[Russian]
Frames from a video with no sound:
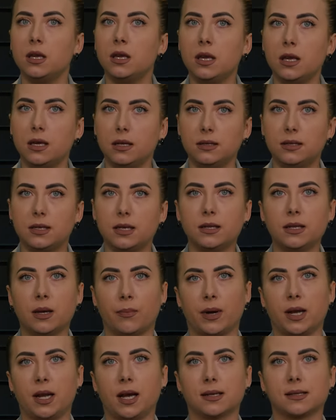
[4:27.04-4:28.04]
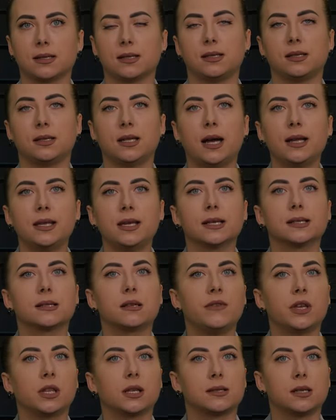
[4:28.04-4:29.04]
и Индии на полях заседания
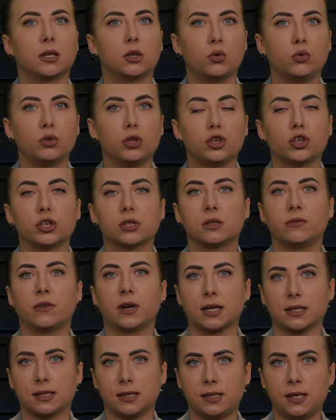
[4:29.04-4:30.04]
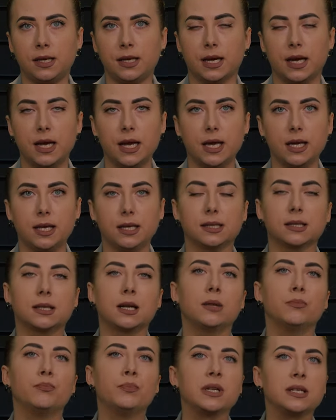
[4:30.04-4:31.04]
Совета сотрудничества России и
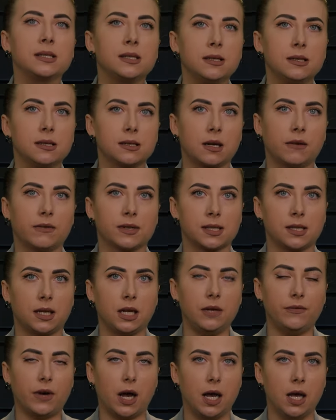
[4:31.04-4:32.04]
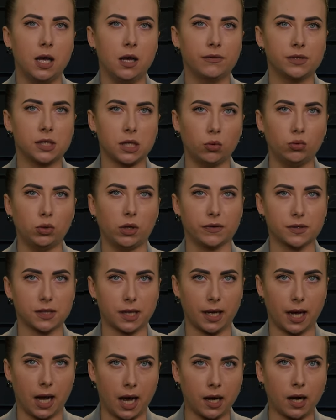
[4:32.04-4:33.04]
стран Персидского залива в
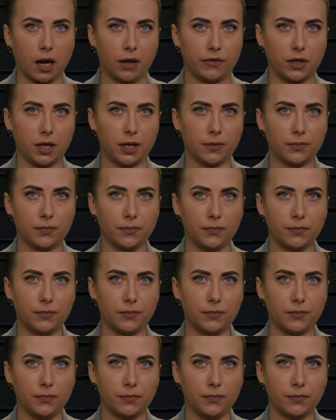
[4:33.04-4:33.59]
Саудовской Аравии.